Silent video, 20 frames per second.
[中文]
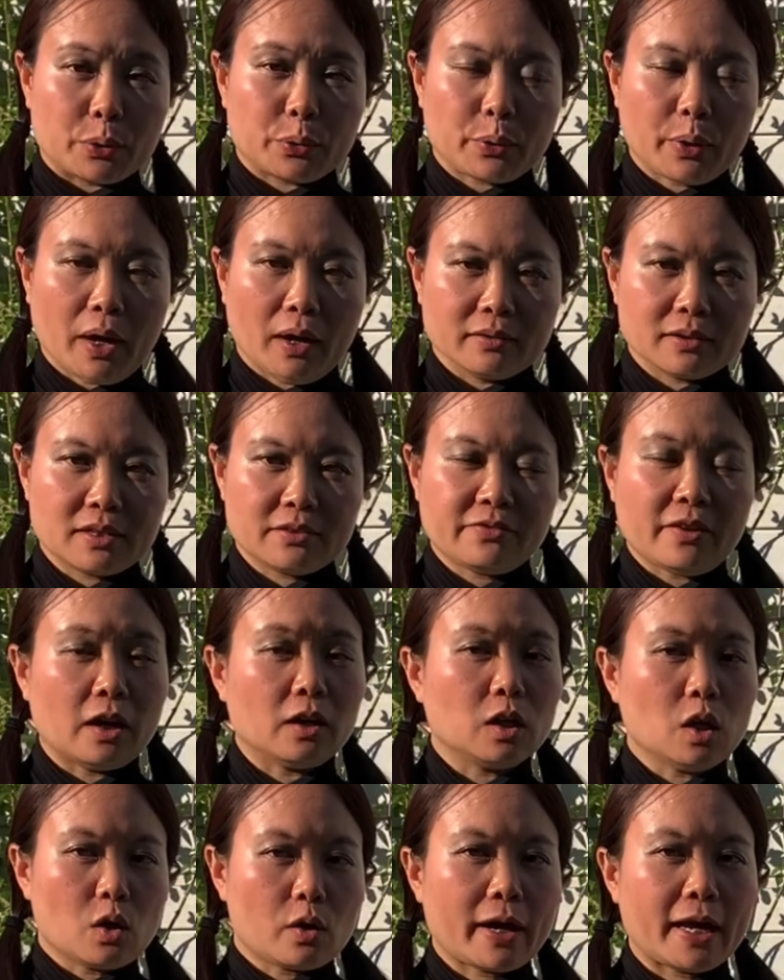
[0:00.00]
对好地
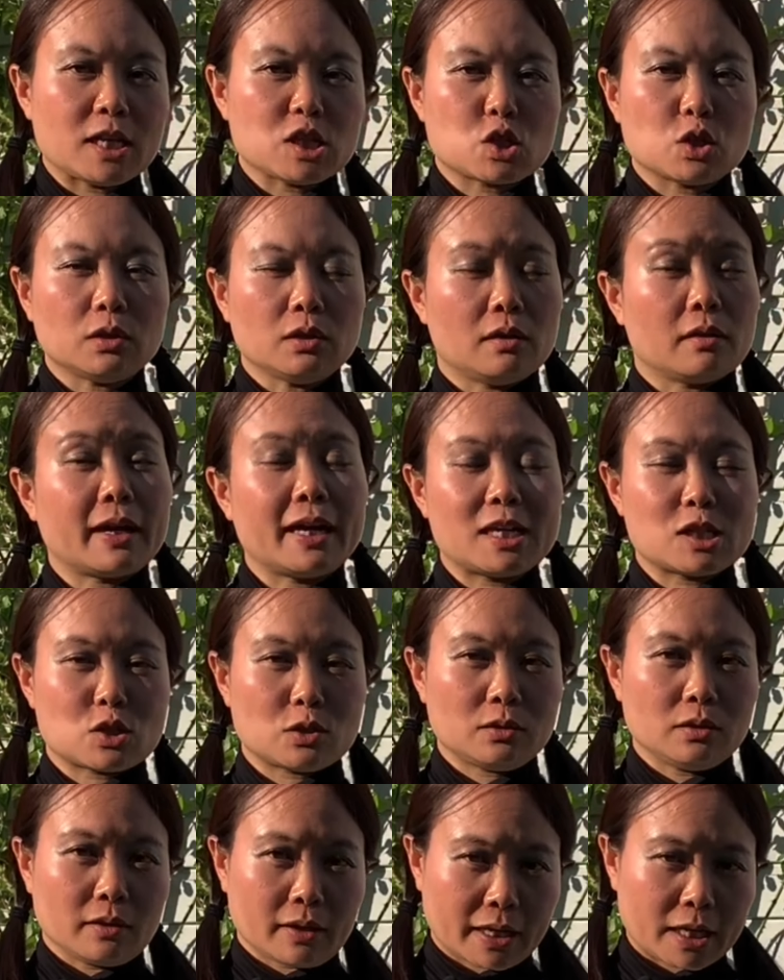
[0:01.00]

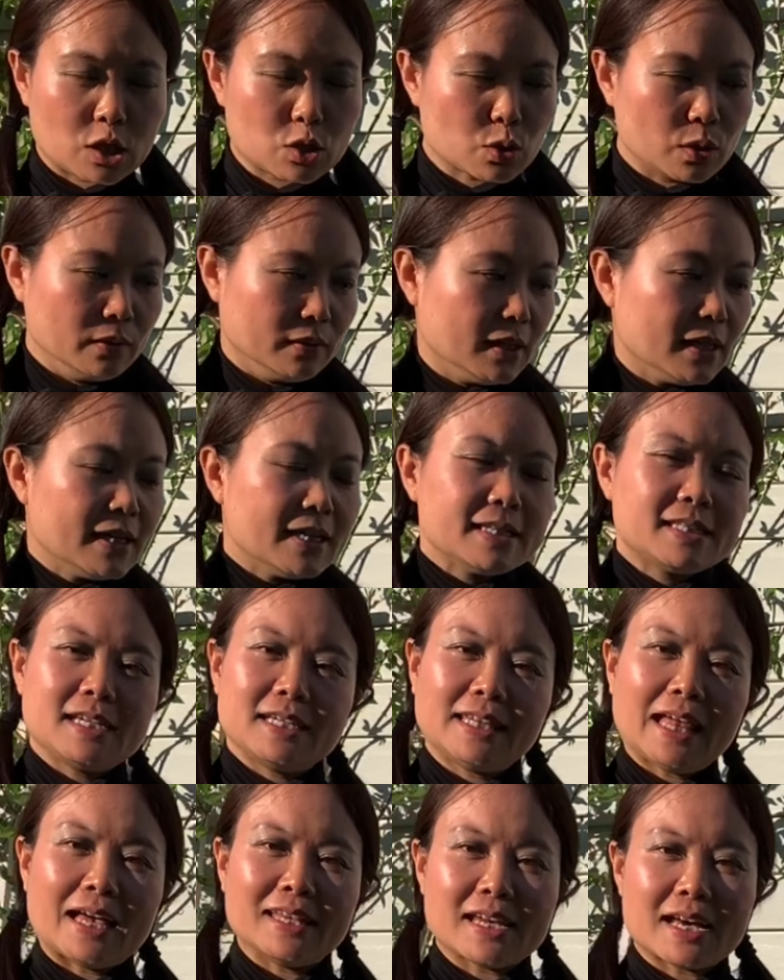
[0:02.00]
方，location，location，location。
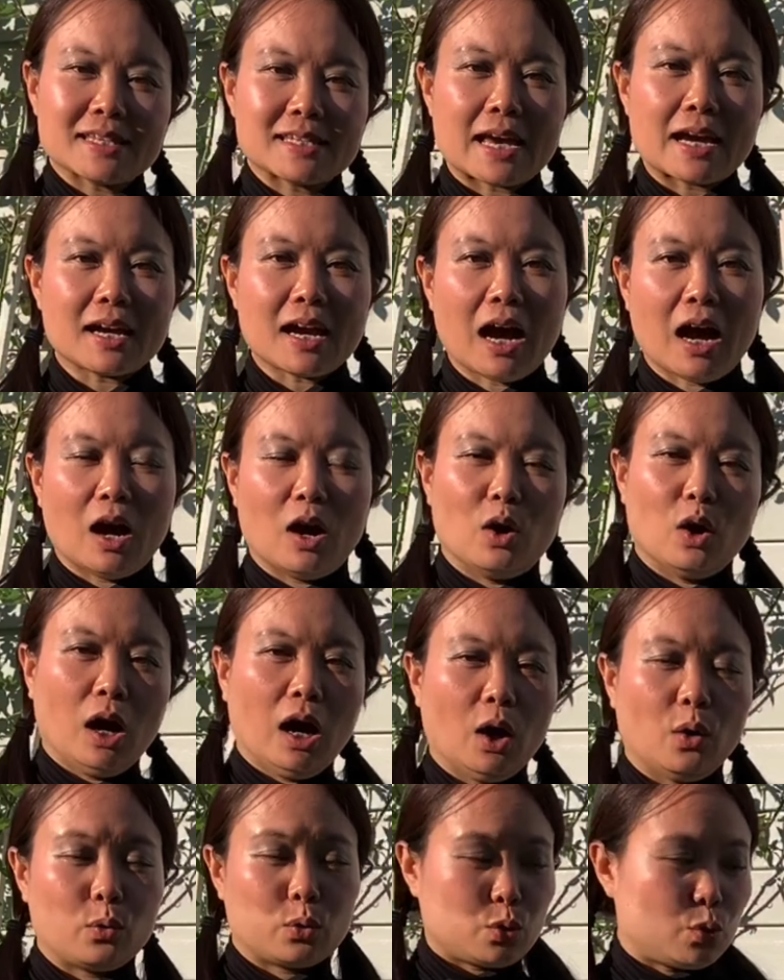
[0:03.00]
请大家参考
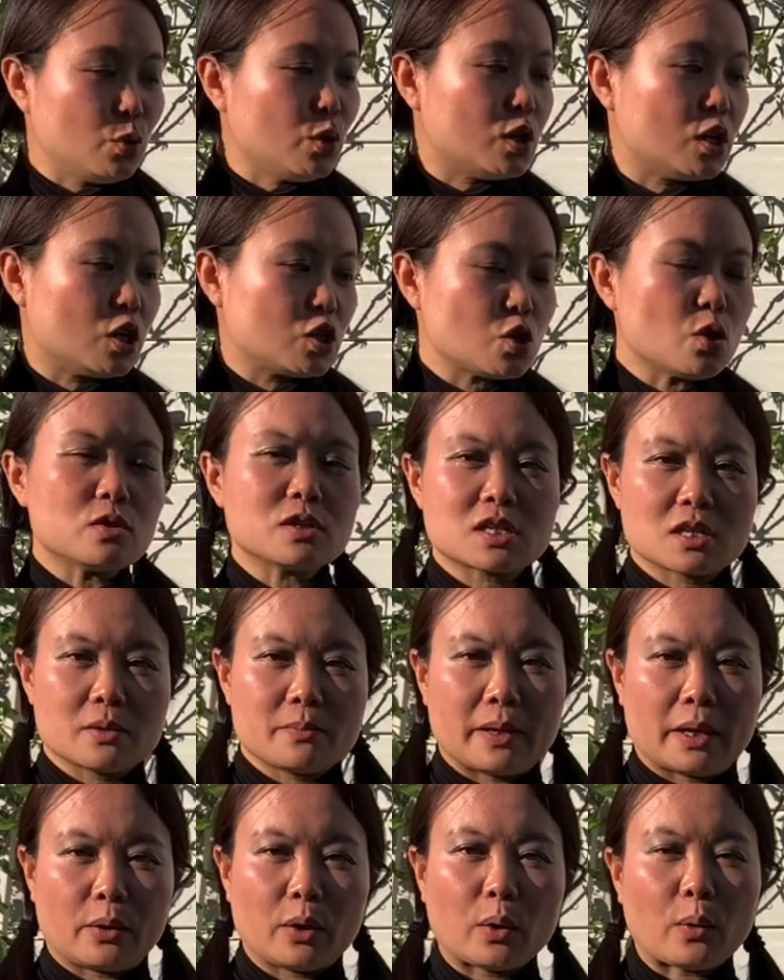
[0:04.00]
啊，如何种植
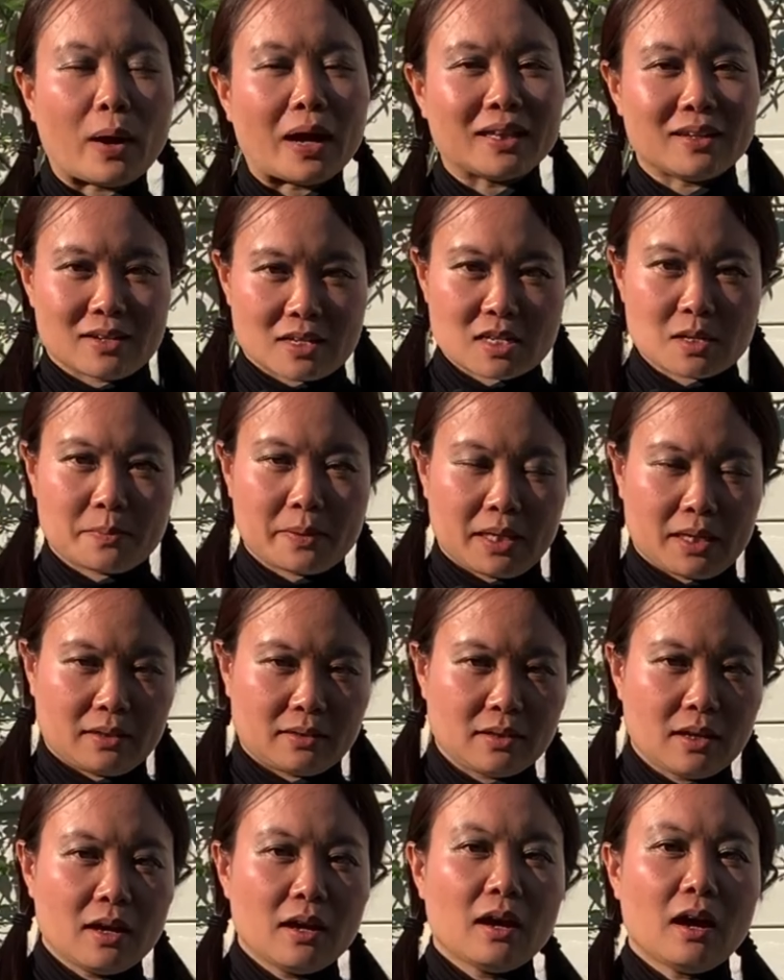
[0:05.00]
玫瑰花的视频。
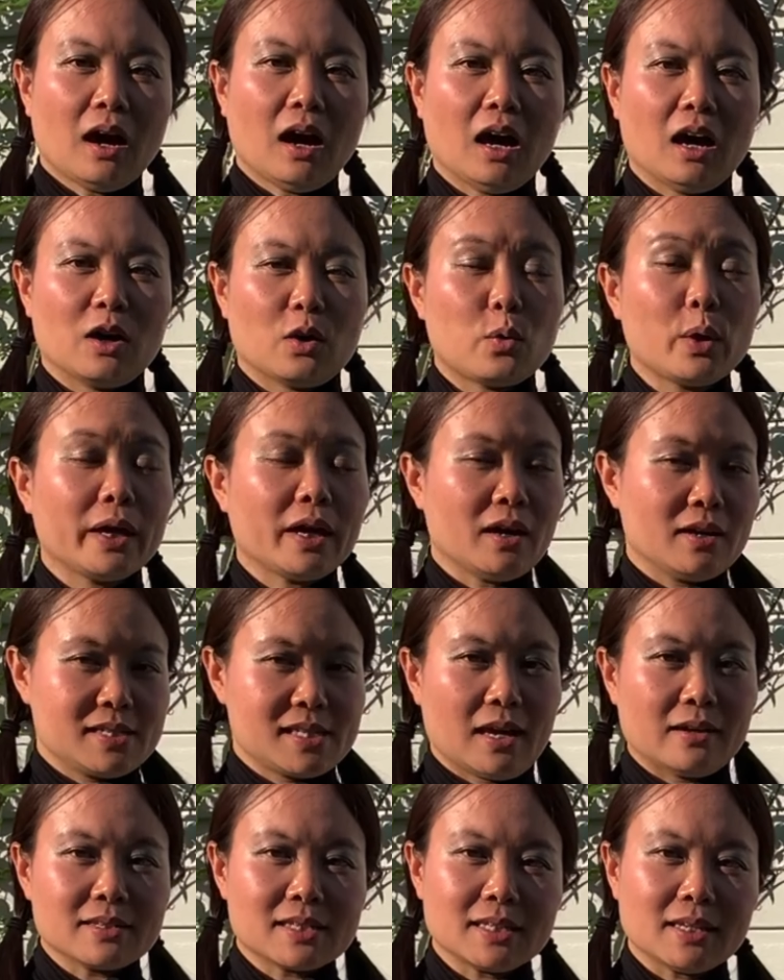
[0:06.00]
啊，会很
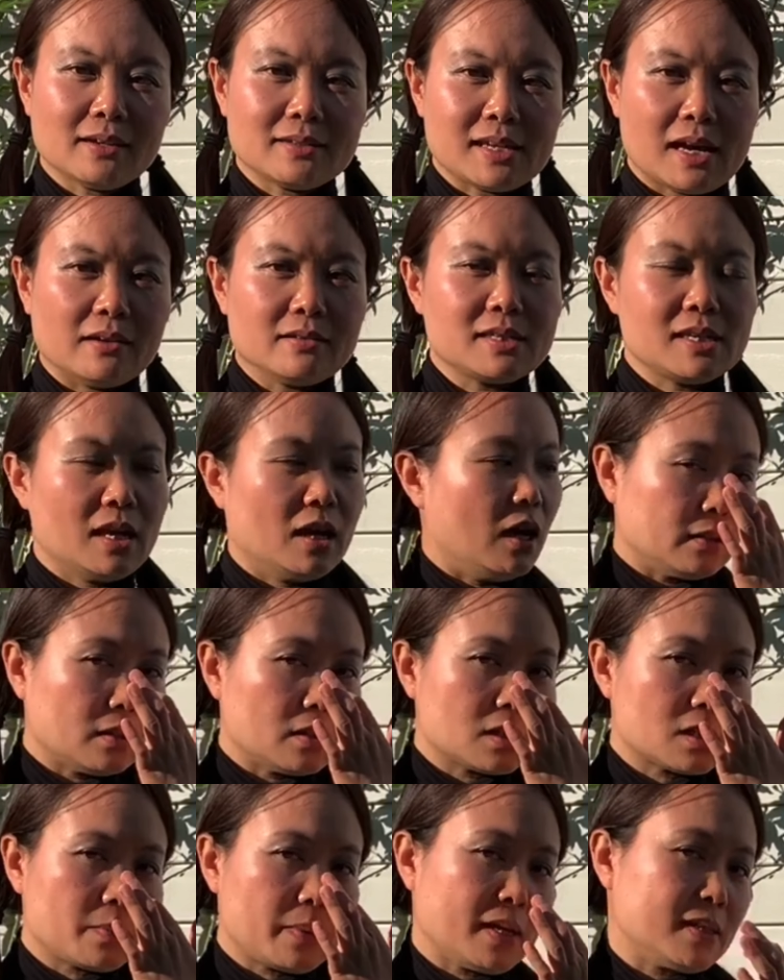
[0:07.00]
详细的讲解。那
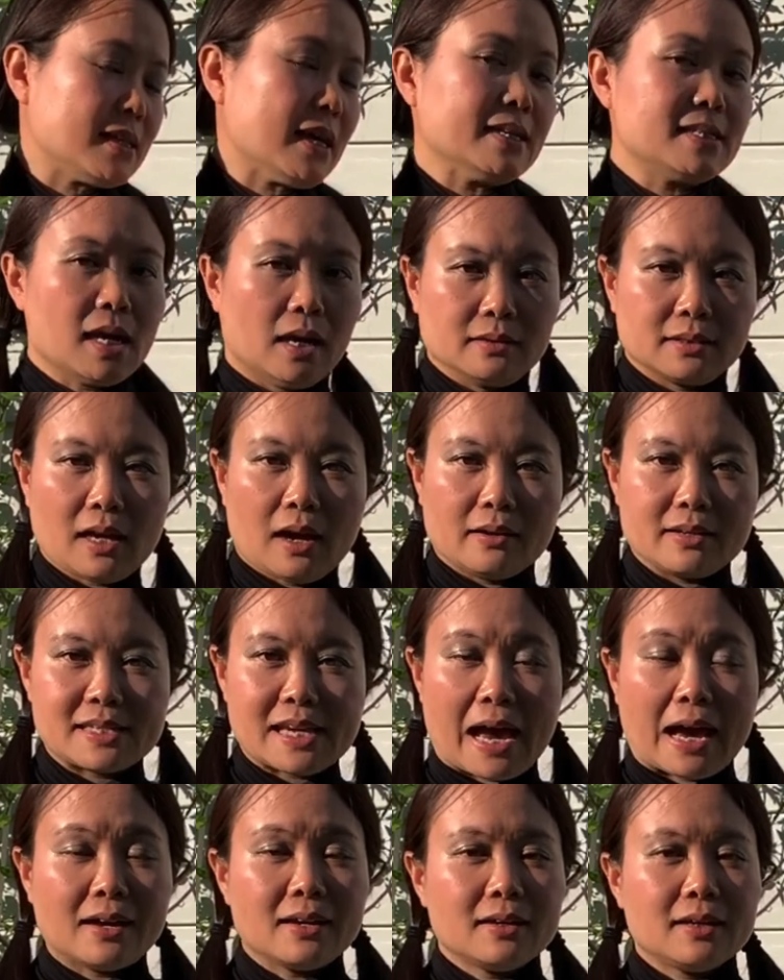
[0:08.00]
这边再强调一
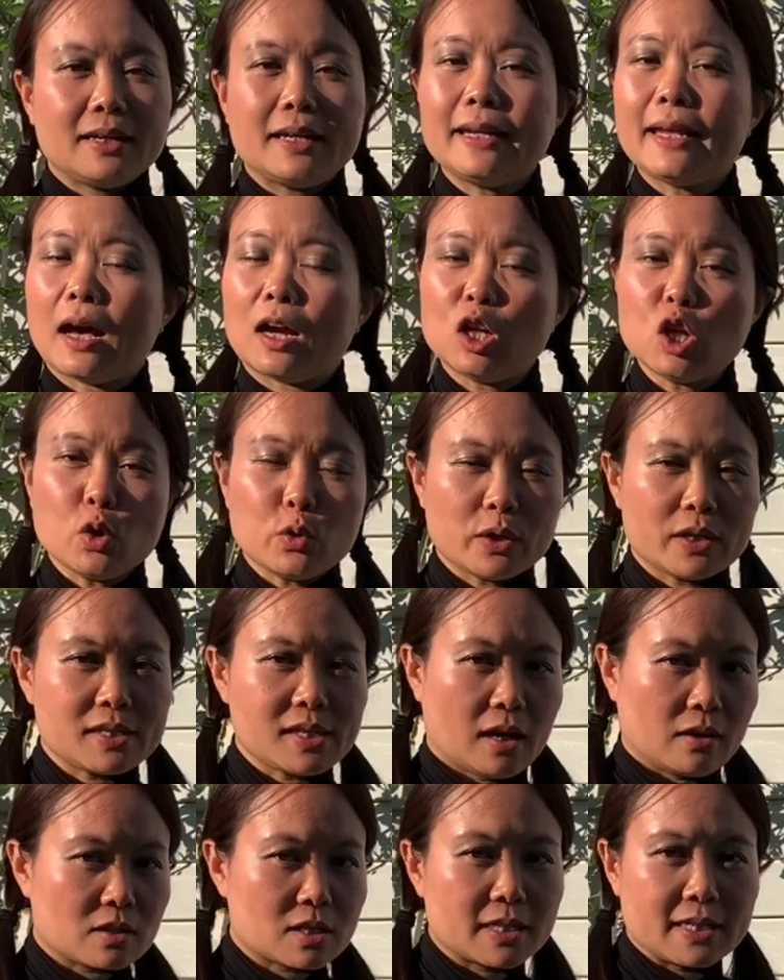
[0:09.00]
下，一定要六个
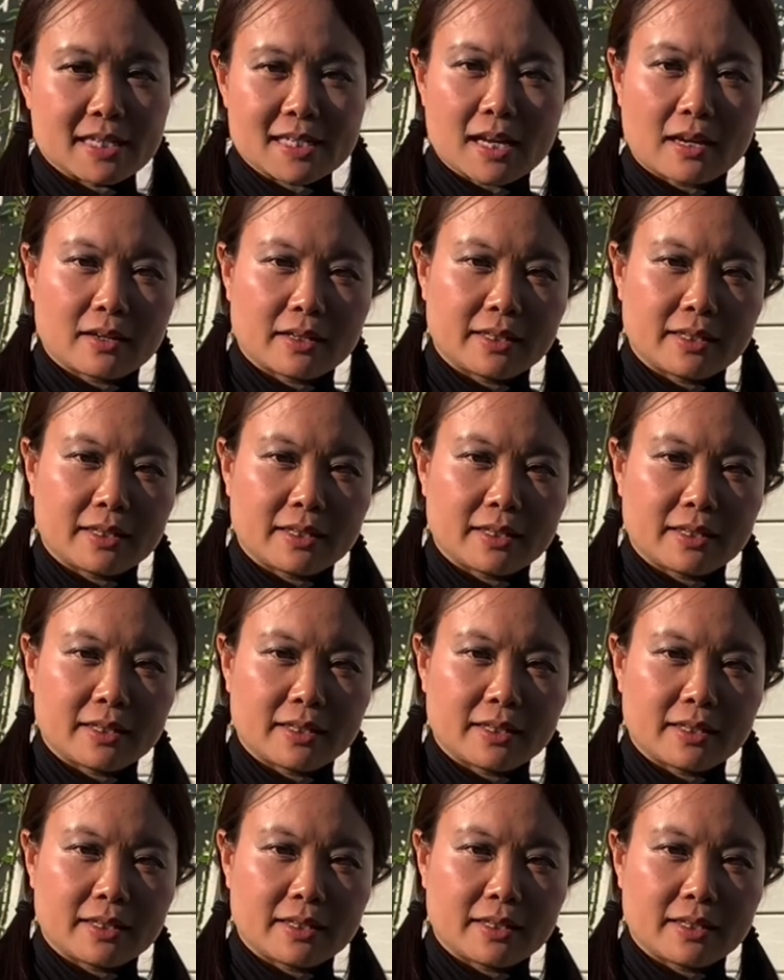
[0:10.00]
小时以上的